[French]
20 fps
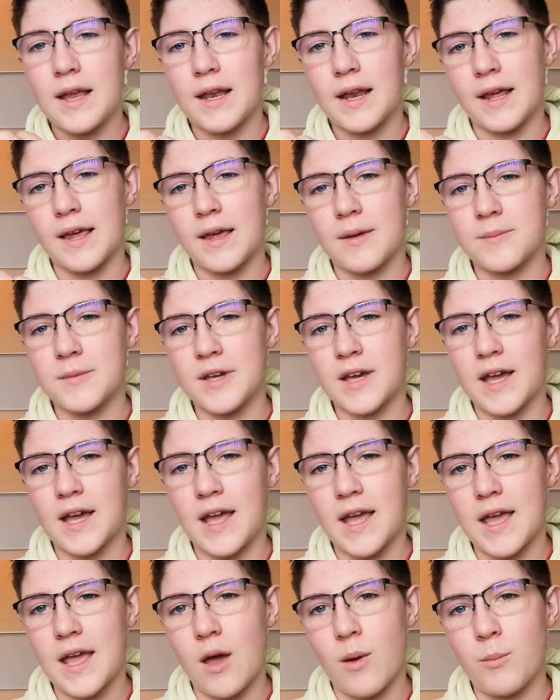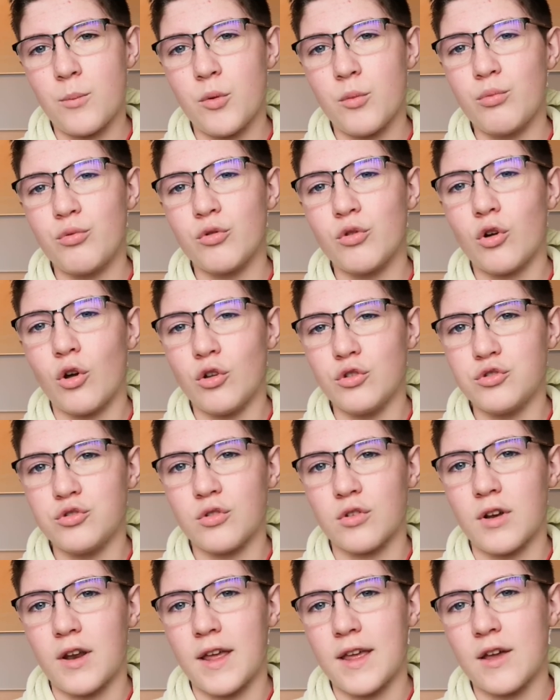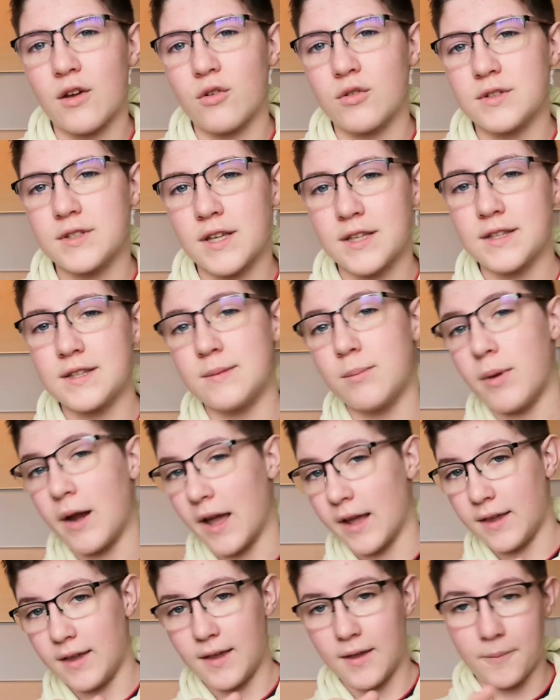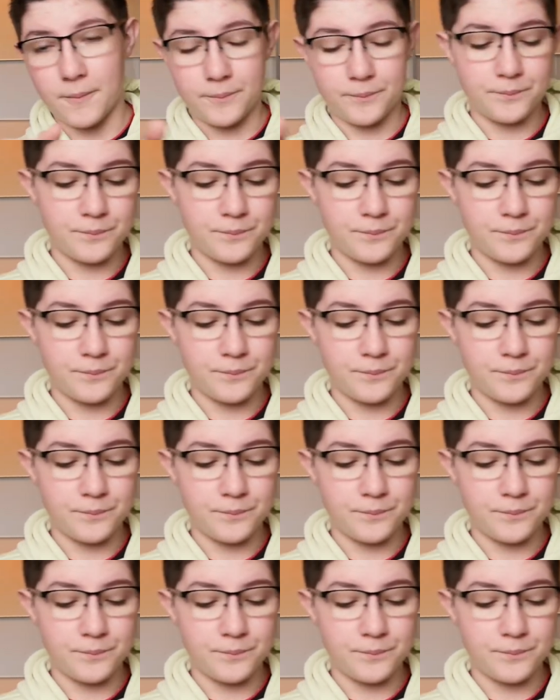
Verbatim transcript: la caméra est un peu plus grande sur la Hero 7 Black.